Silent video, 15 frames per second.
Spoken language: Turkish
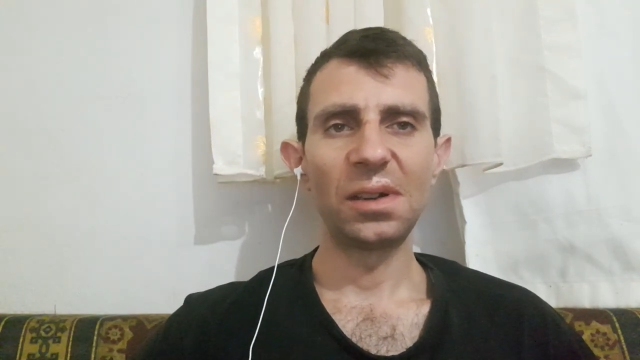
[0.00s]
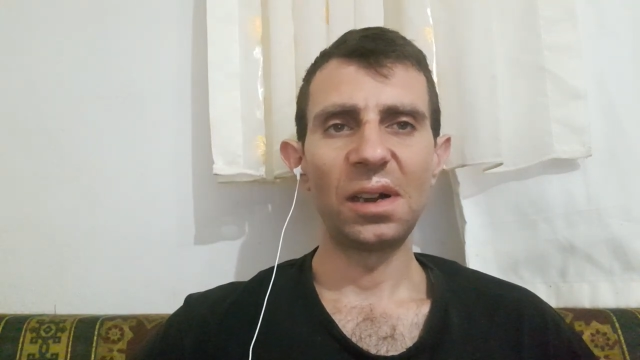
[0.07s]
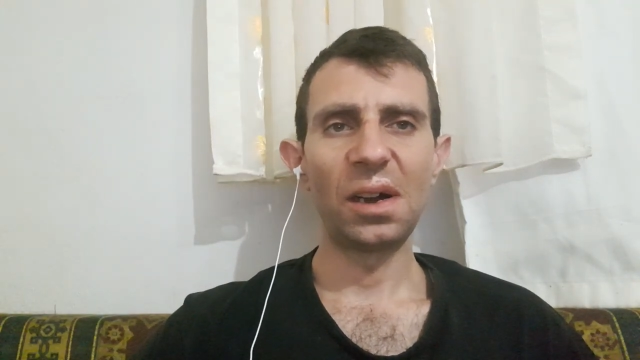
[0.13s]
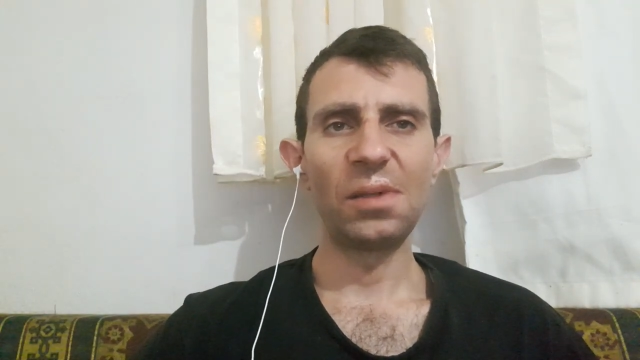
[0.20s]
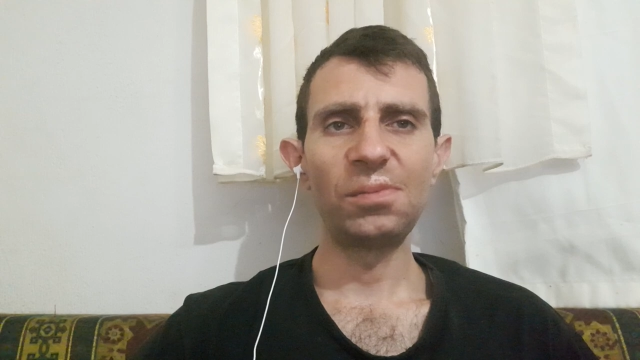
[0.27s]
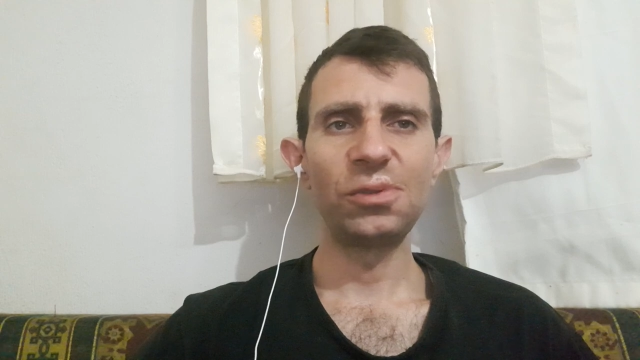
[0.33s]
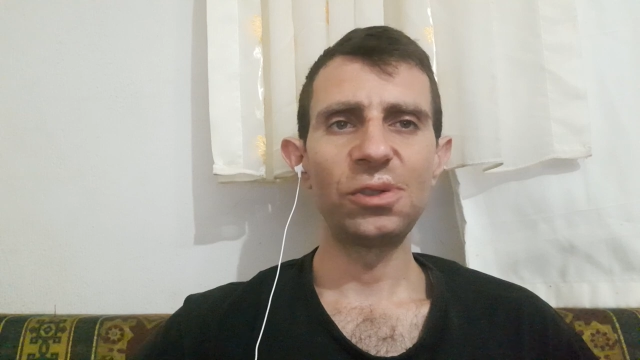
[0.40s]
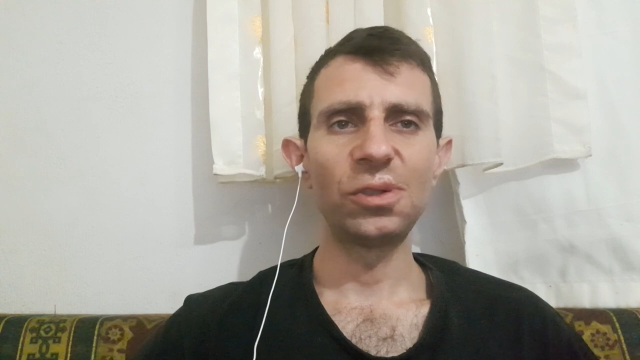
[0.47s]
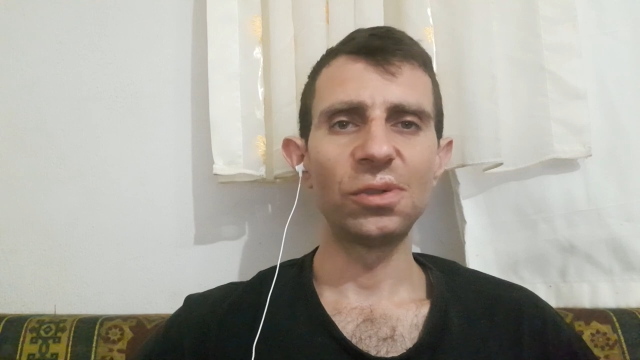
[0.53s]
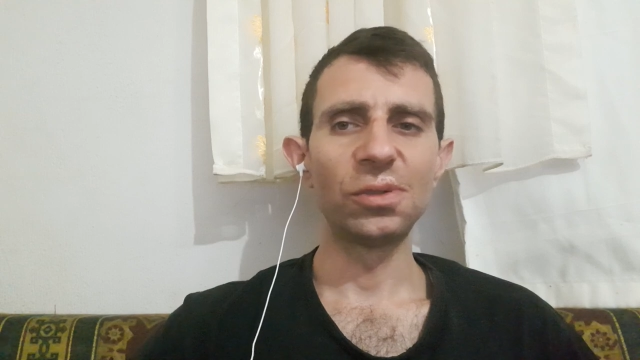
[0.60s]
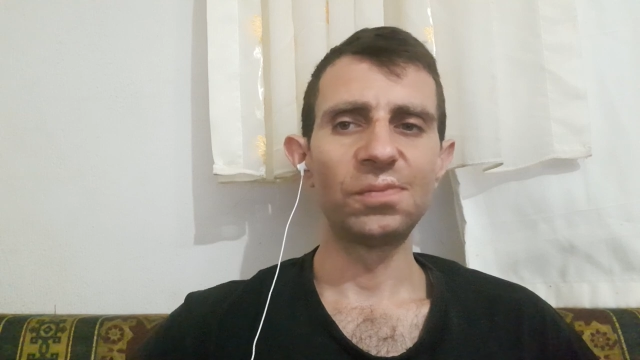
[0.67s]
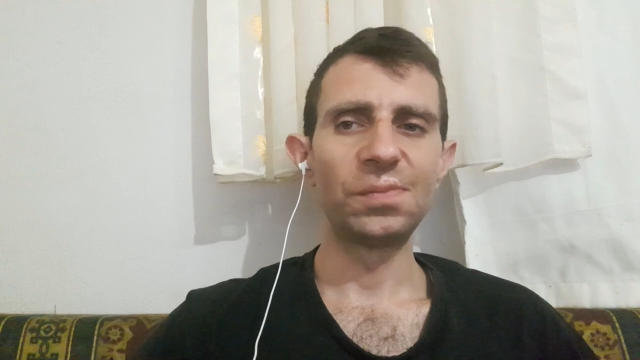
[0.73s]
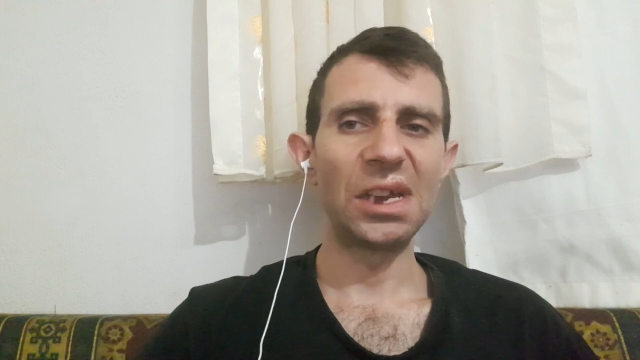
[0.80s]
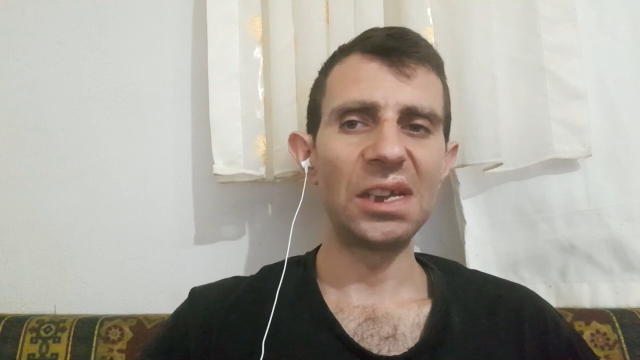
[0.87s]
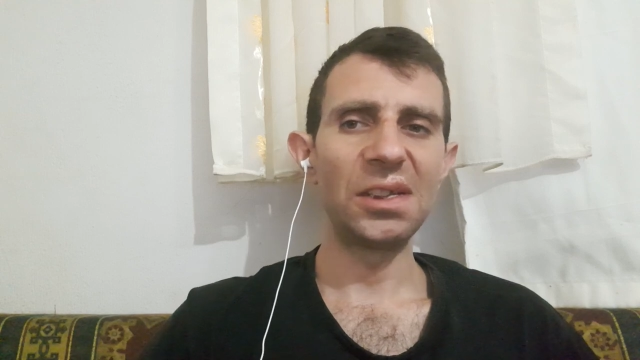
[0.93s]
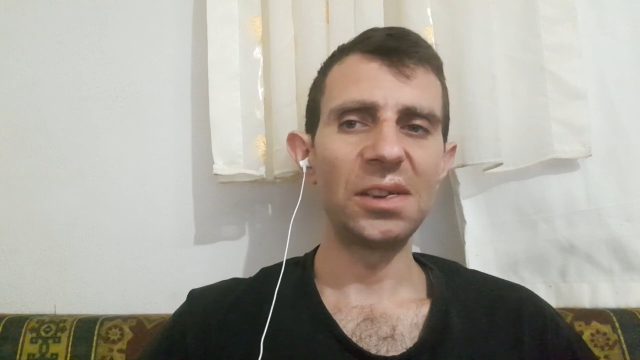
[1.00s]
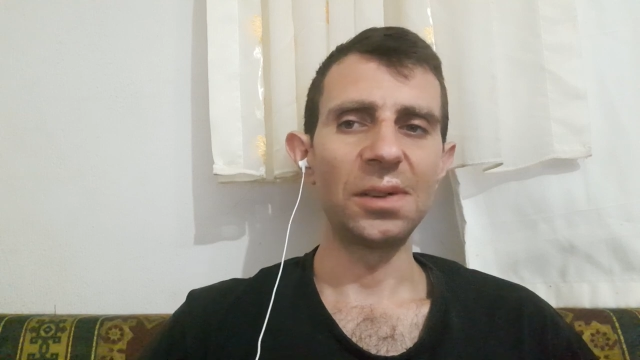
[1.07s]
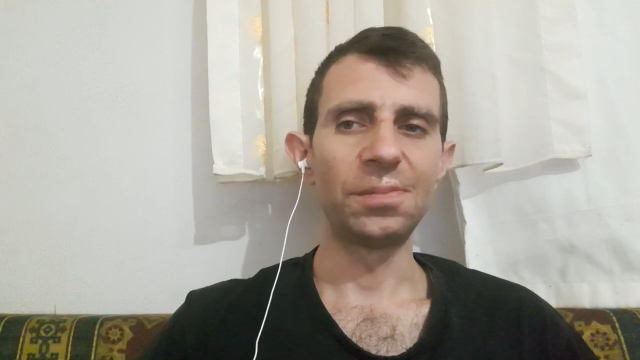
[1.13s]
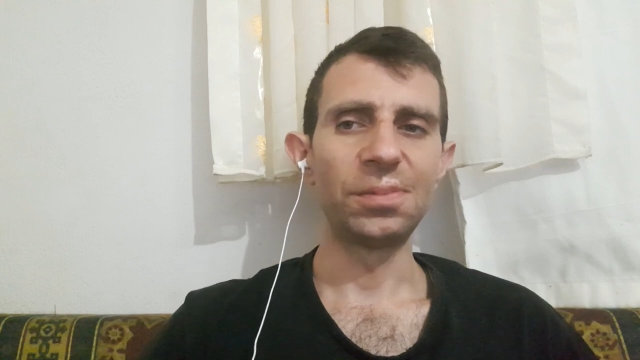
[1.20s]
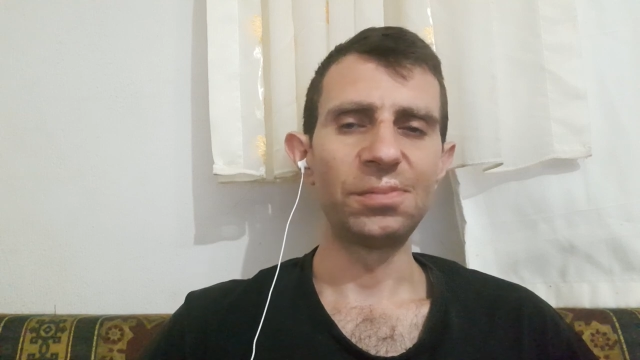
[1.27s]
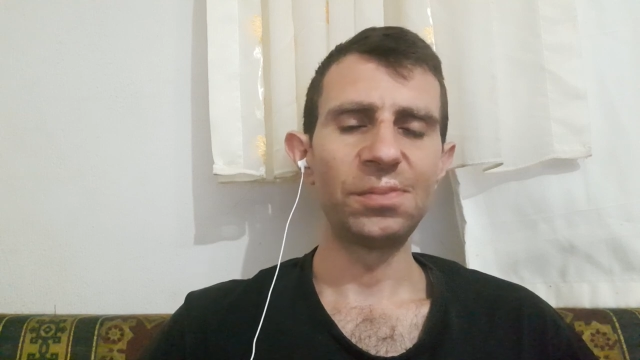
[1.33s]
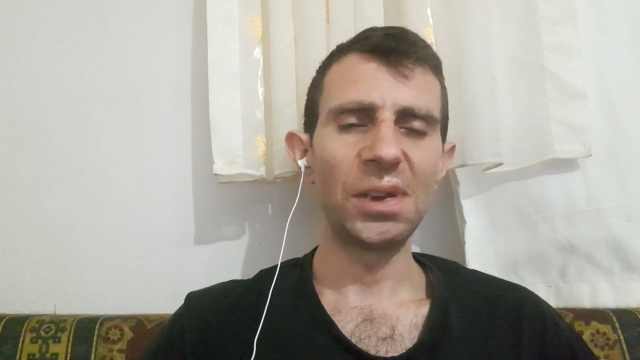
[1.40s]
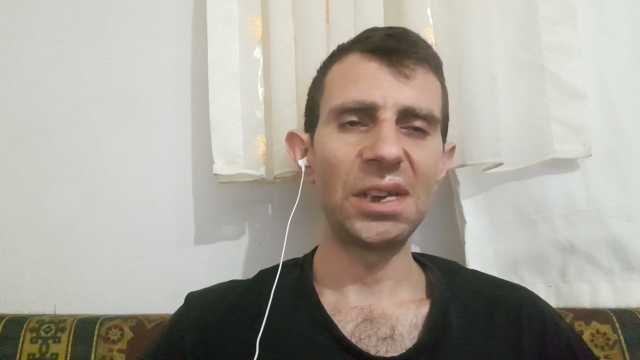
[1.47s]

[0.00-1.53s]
abone olun, beğeni yapın.